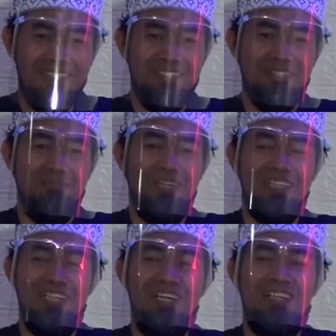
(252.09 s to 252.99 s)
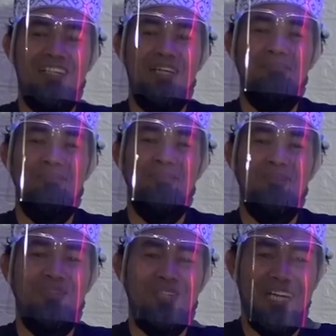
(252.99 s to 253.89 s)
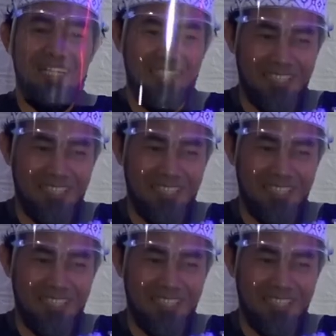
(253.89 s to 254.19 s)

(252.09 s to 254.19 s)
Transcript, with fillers: sebanyak 60 kali.